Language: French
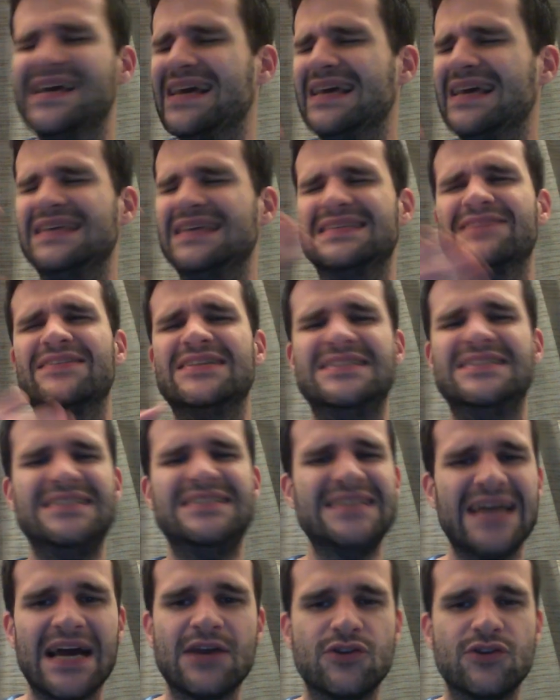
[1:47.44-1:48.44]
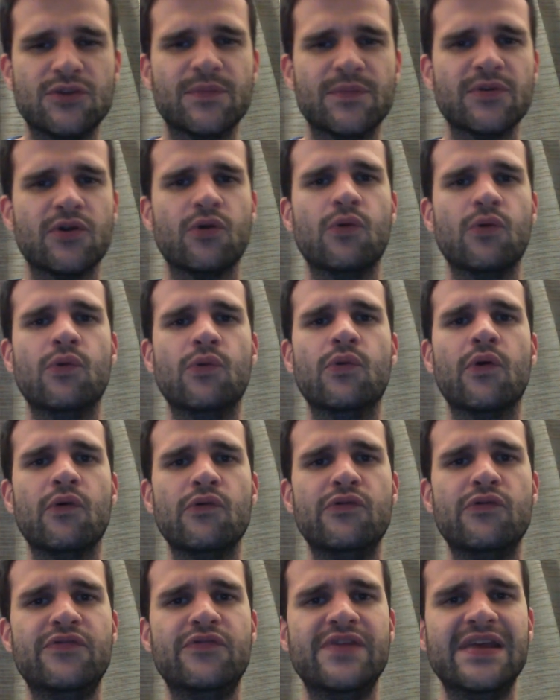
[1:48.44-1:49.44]
et ça va directement dans le, dans le
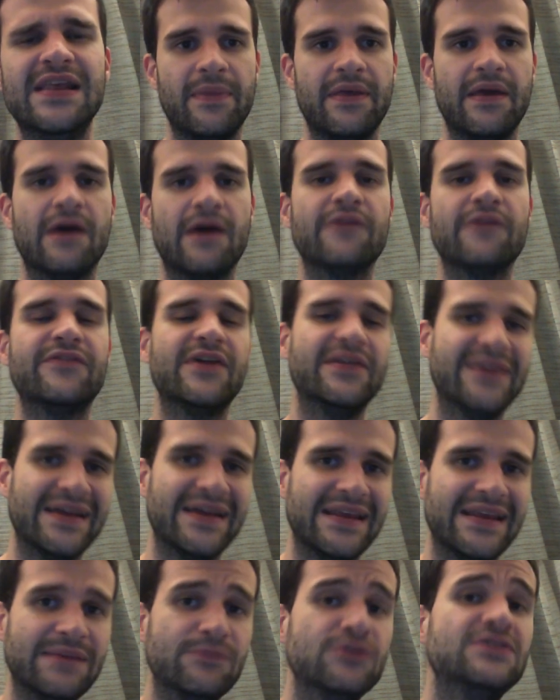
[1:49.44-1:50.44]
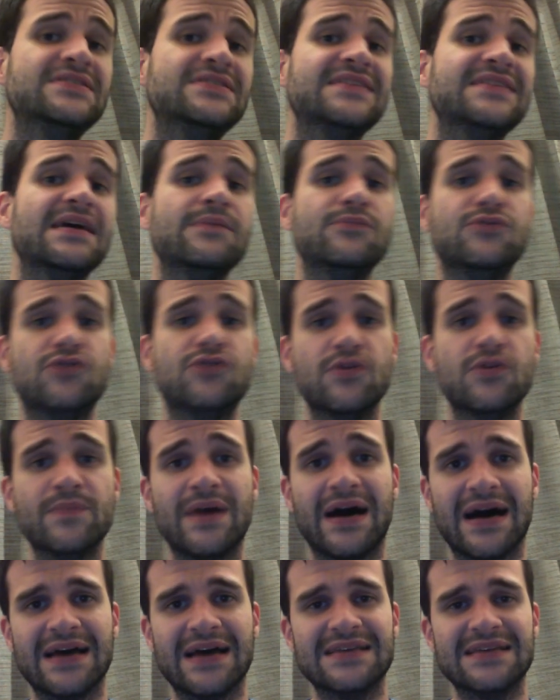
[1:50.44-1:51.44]
filet. Et enfin, le dernier but, 5 buts de
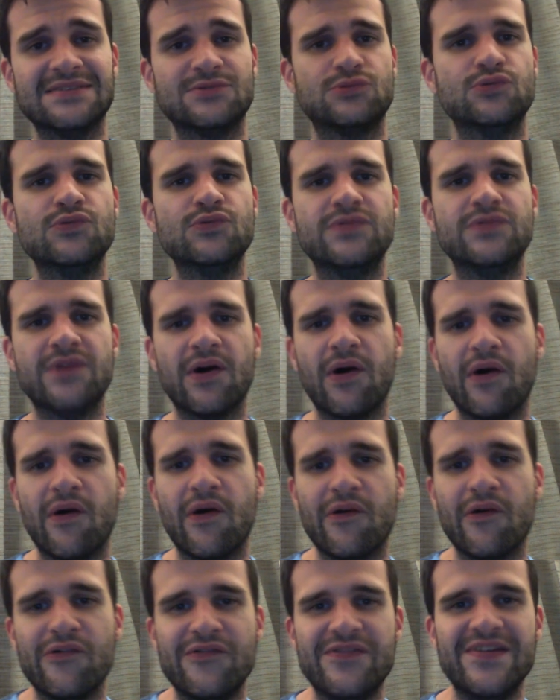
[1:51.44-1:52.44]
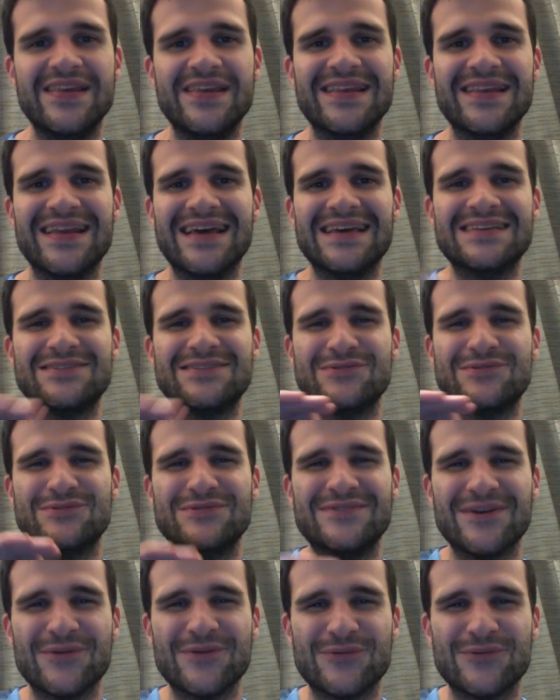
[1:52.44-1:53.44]
marès tout en finesse,
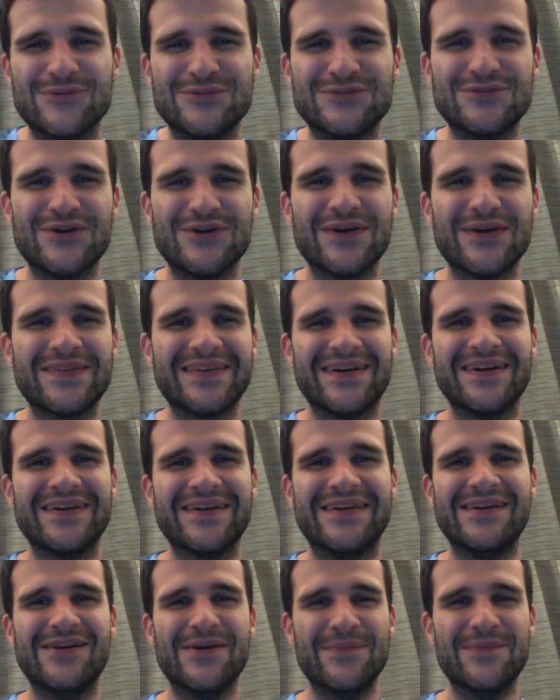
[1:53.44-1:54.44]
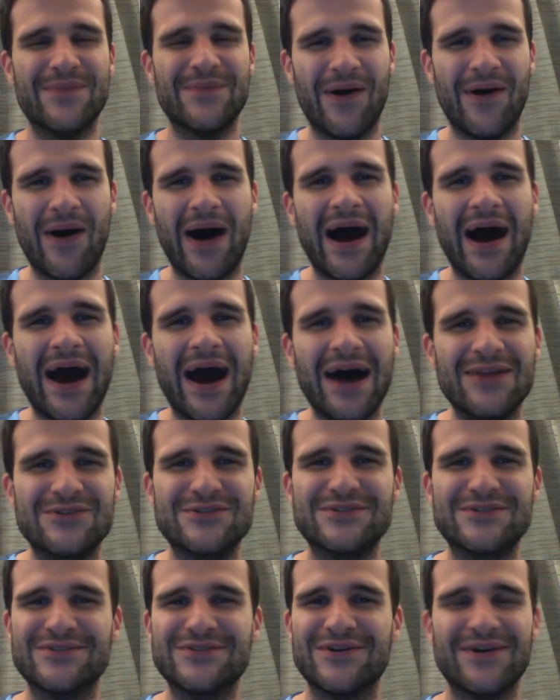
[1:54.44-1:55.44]
tout en douceur, tranquillement, à ras du
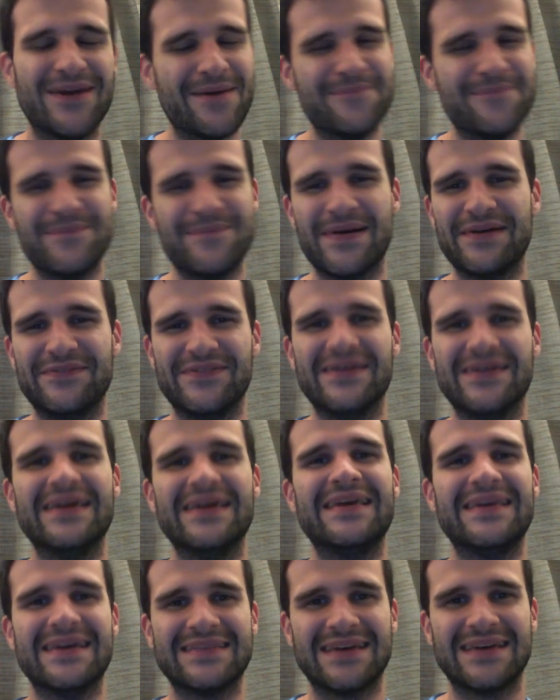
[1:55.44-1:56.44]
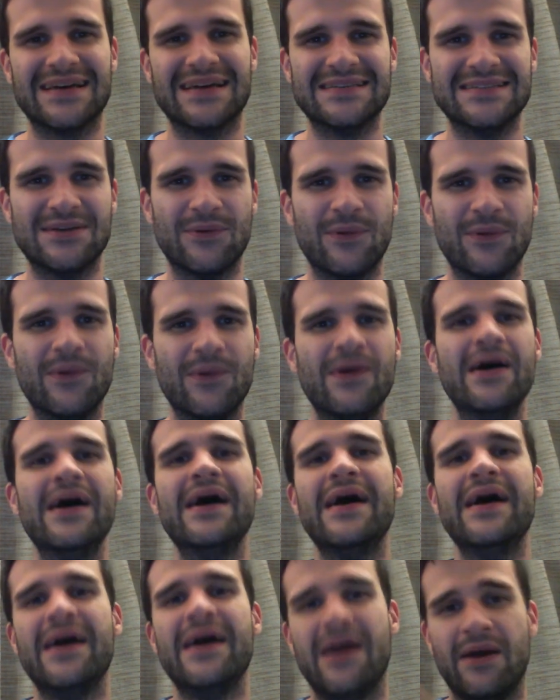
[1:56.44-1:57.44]
sol, parfait, 4 à 0.
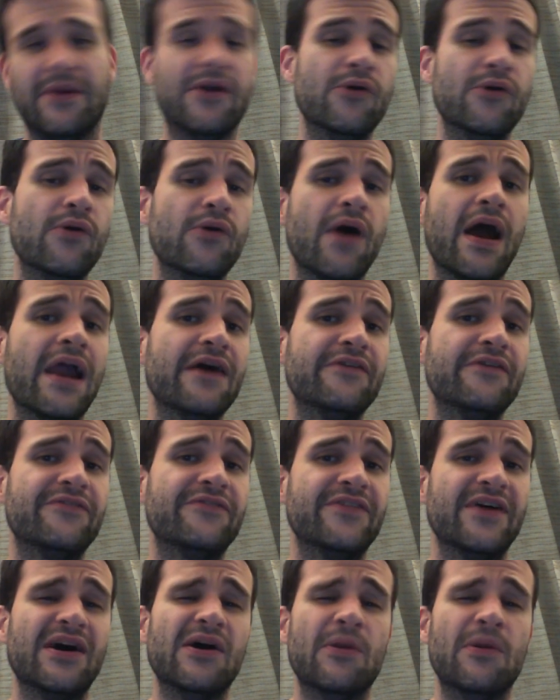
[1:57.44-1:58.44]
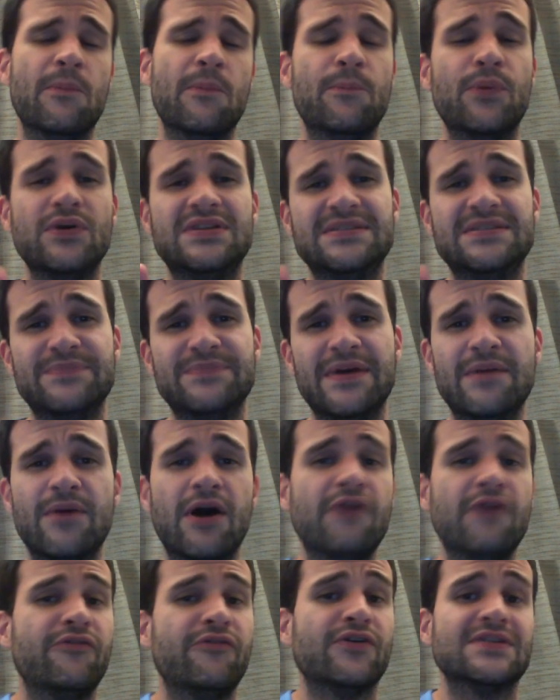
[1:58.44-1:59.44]
Il y a eu à la fin un petit
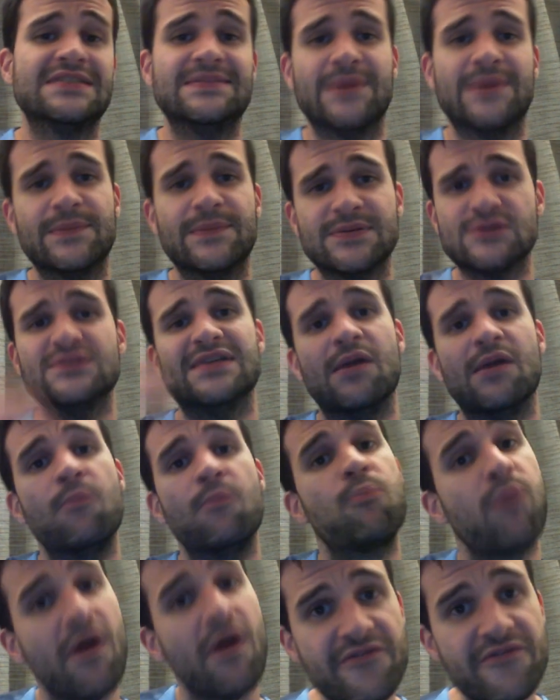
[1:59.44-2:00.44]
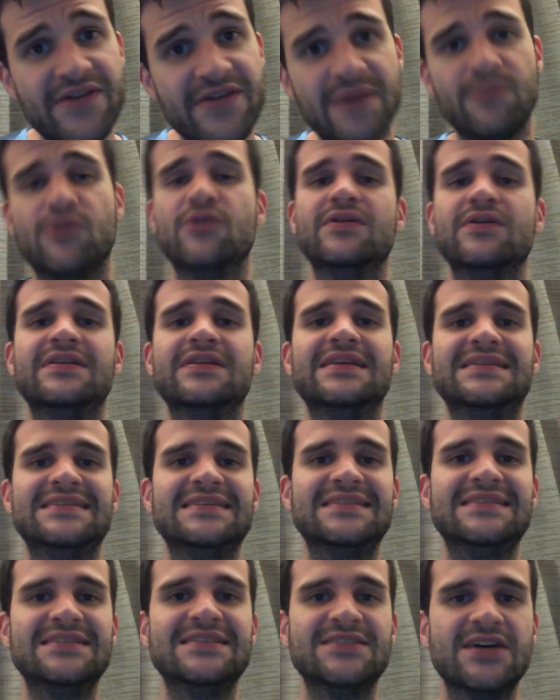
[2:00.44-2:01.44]
bémol, forcément, parce que c'est le point faible des,
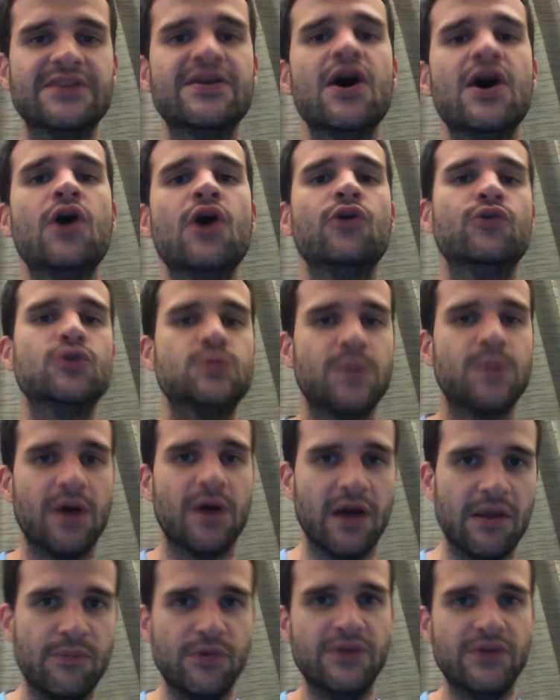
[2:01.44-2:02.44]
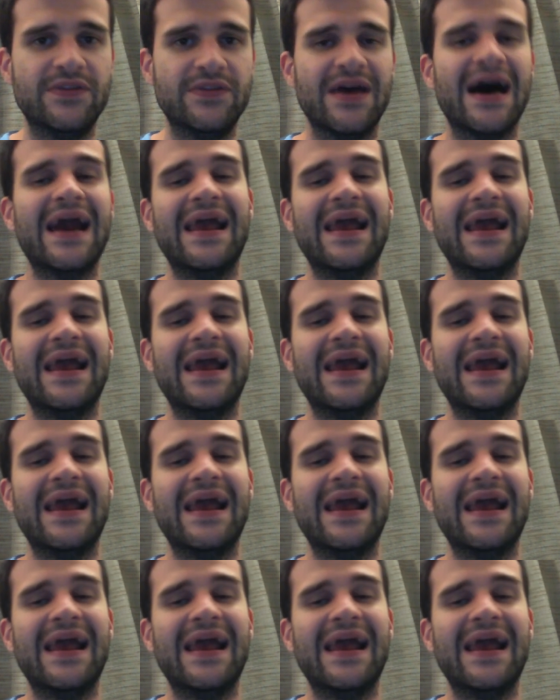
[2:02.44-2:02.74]
Citizens, de se prendre un but à